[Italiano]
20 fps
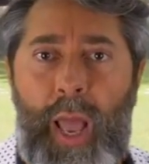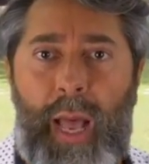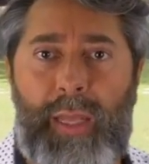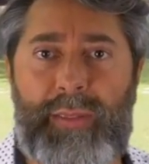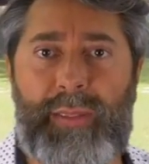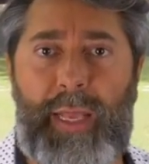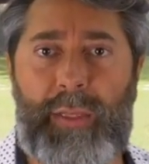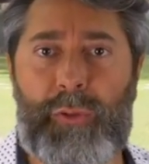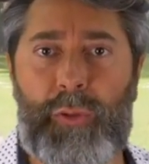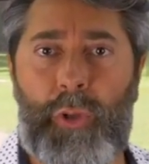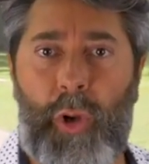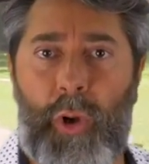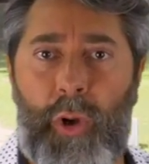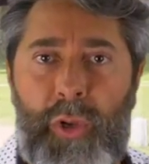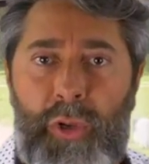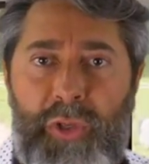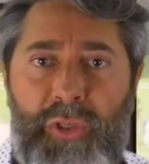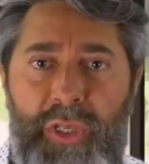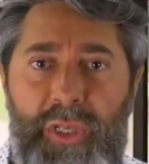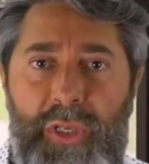Ha detto,
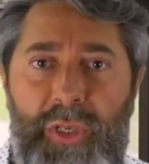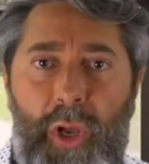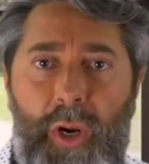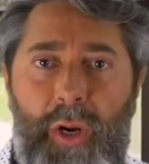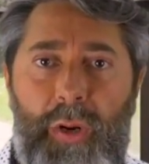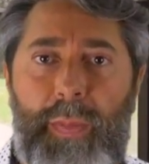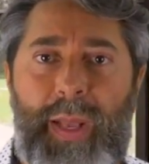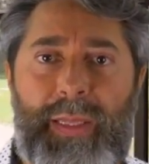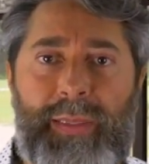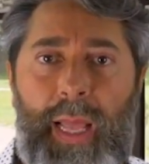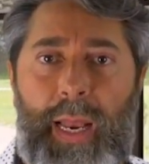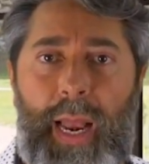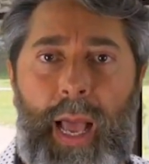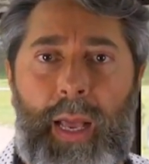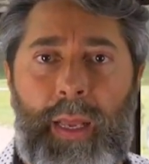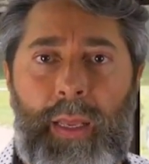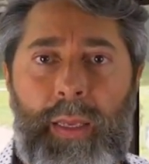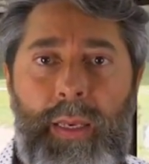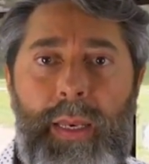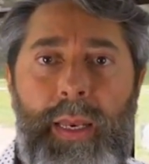signor Mandalà,